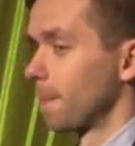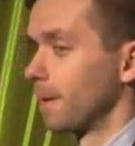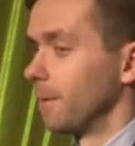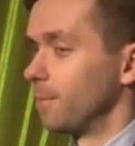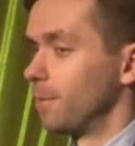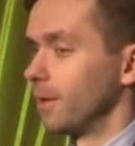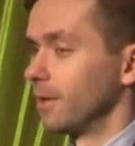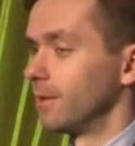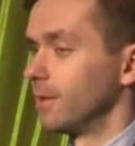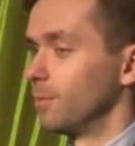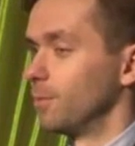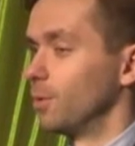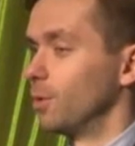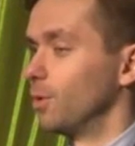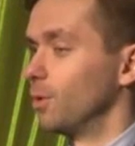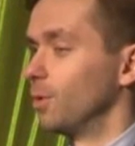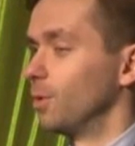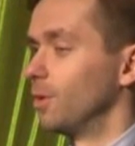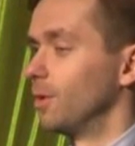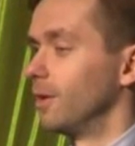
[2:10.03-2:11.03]

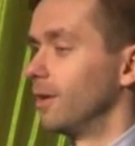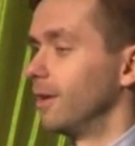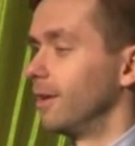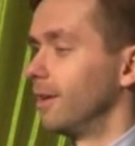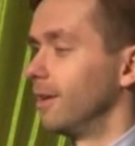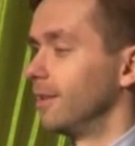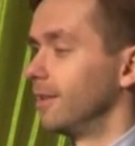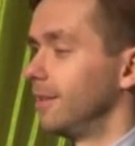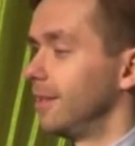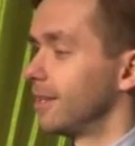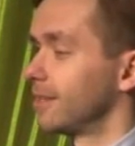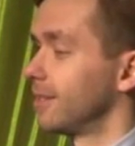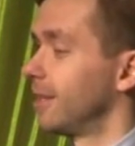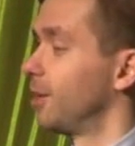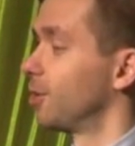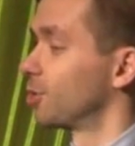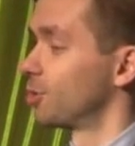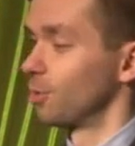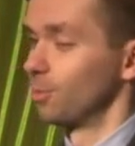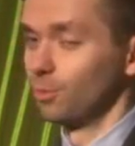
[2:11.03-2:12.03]
Поэтому э, я
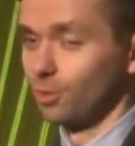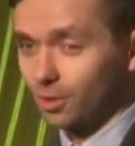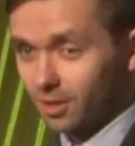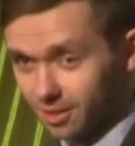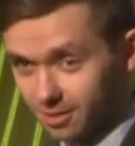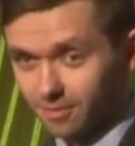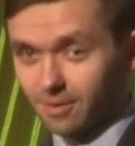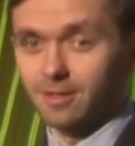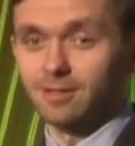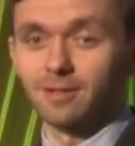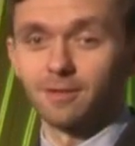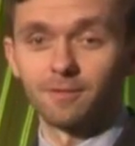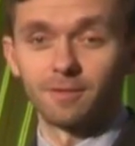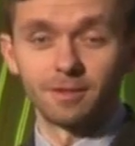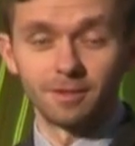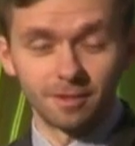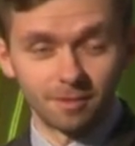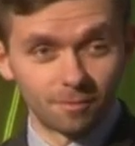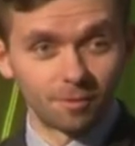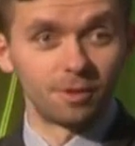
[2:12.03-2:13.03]
знаю, что многие из вас, а
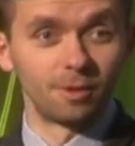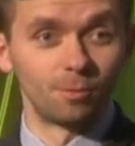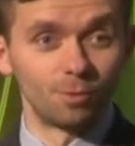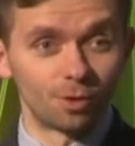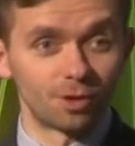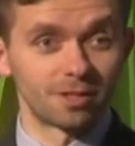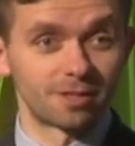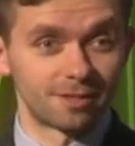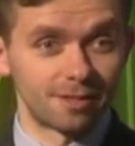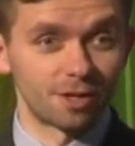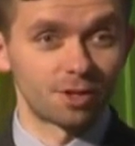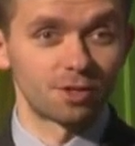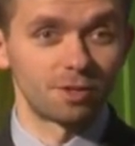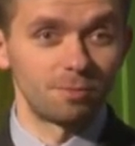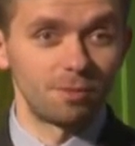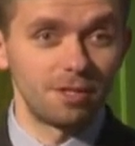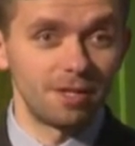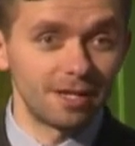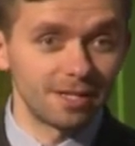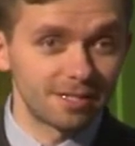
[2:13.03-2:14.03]
вы, намного старше
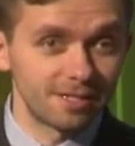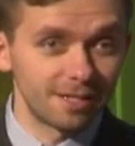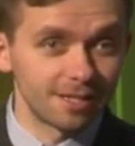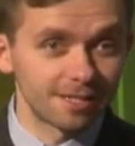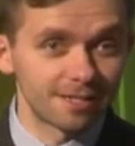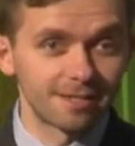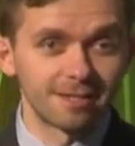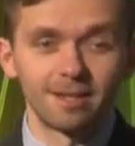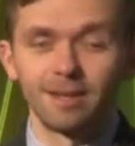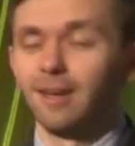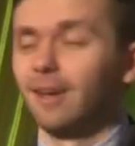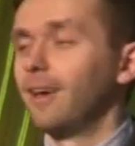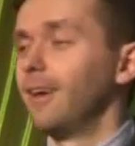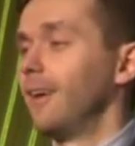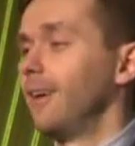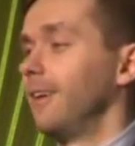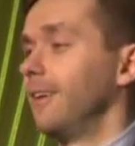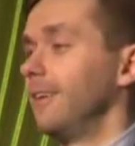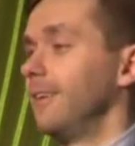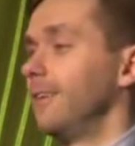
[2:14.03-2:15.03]
меня здесь,
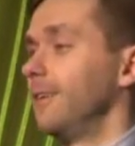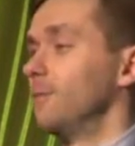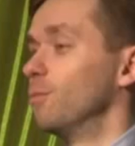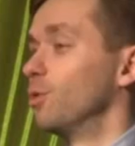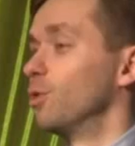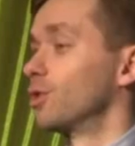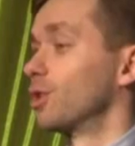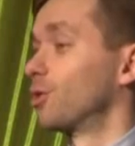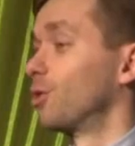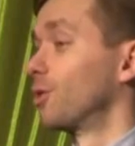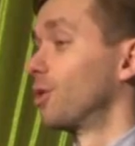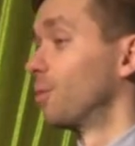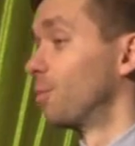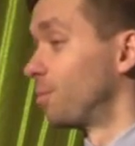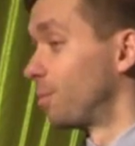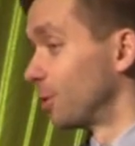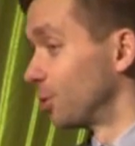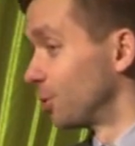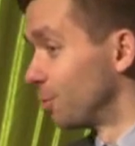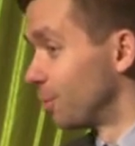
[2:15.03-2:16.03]
и может кто-то
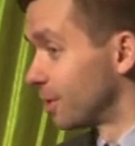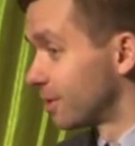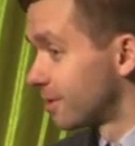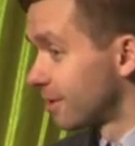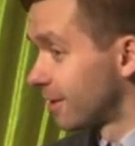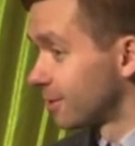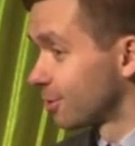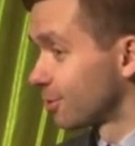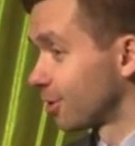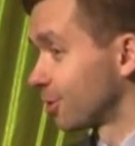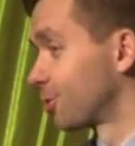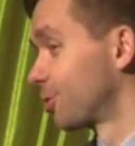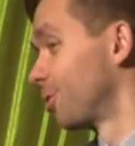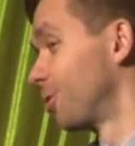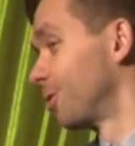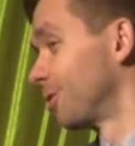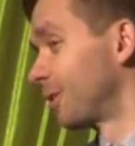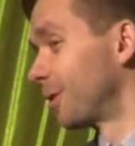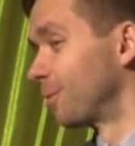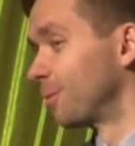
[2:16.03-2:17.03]
подумает сразу, то что
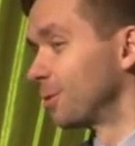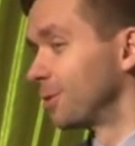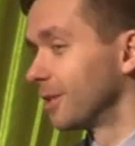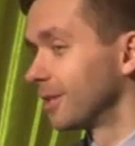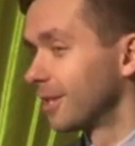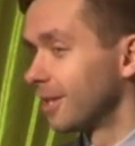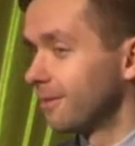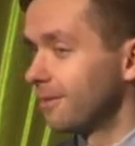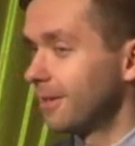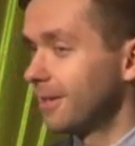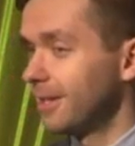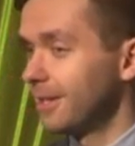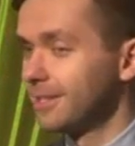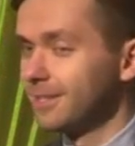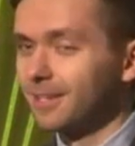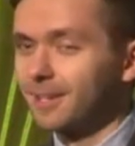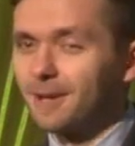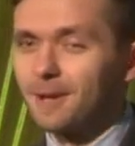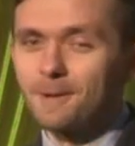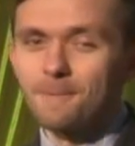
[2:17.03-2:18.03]
он там будет
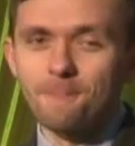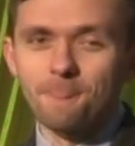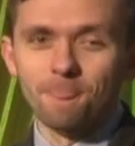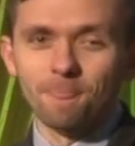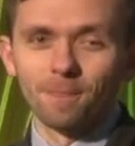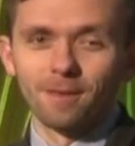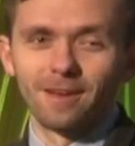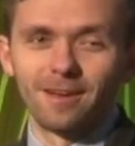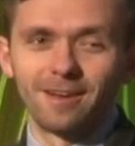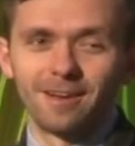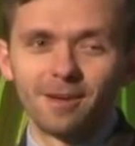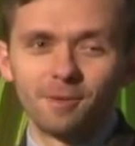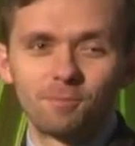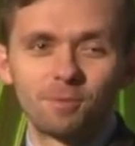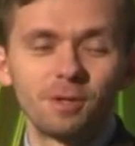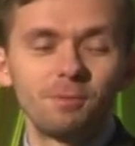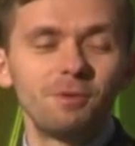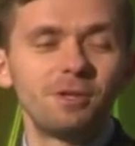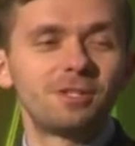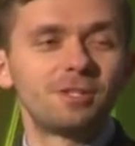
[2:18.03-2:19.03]
говорить. Э,
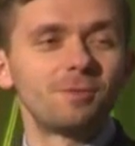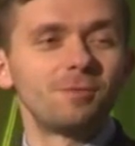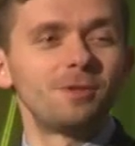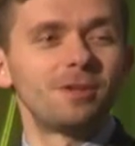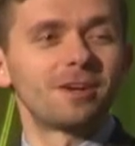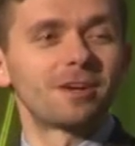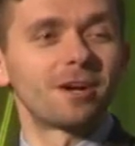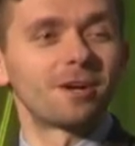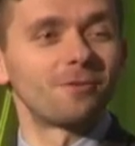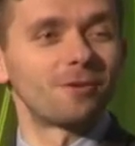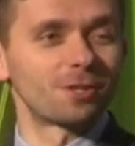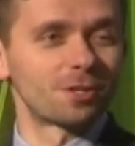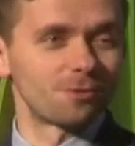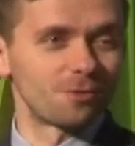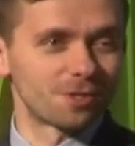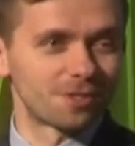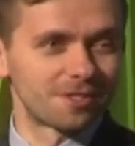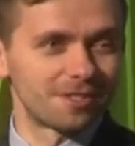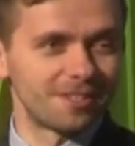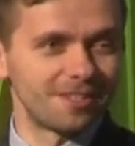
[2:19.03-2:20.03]
примите меня как
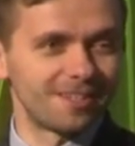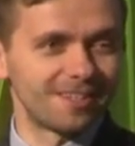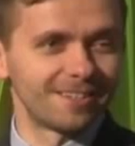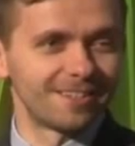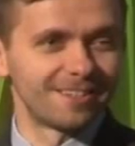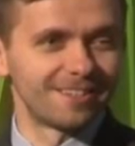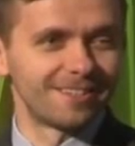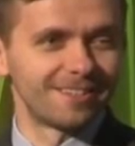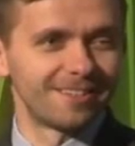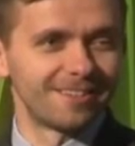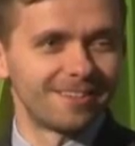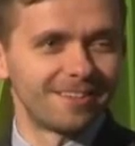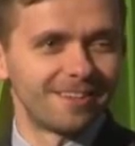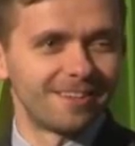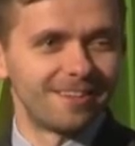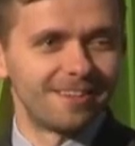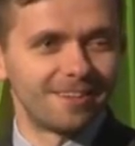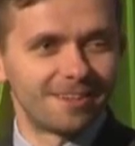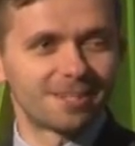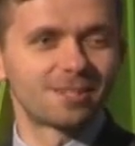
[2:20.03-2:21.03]
вашего сына,
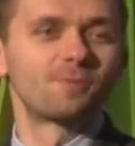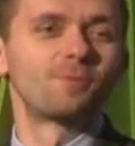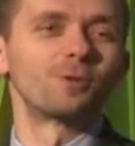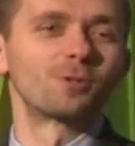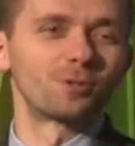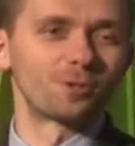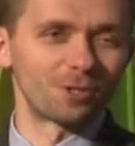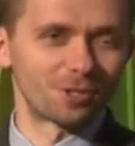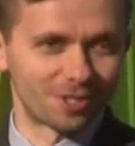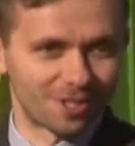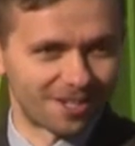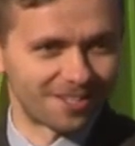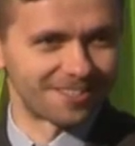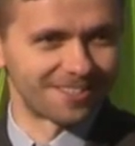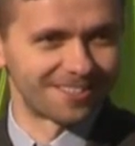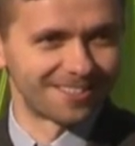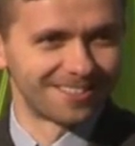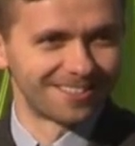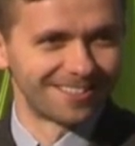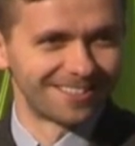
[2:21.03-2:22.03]
и Господь что-то скажет.
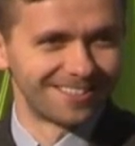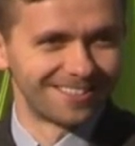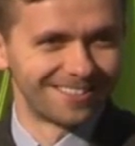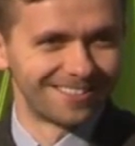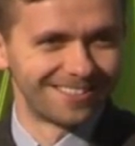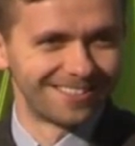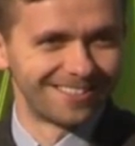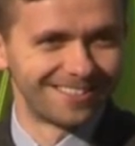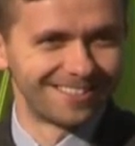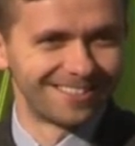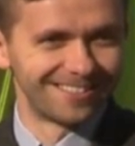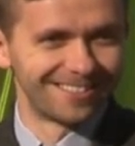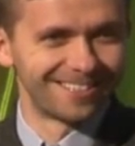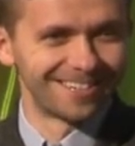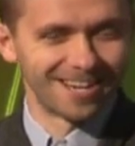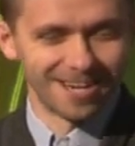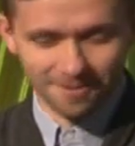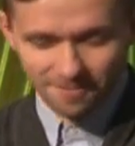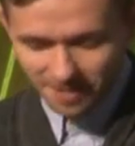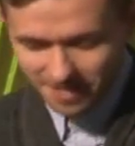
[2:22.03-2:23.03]

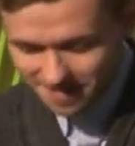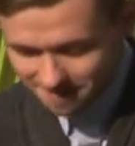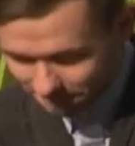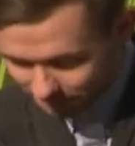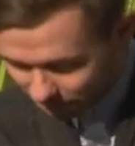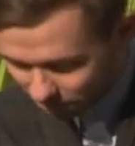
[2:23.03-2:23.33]
Аминь.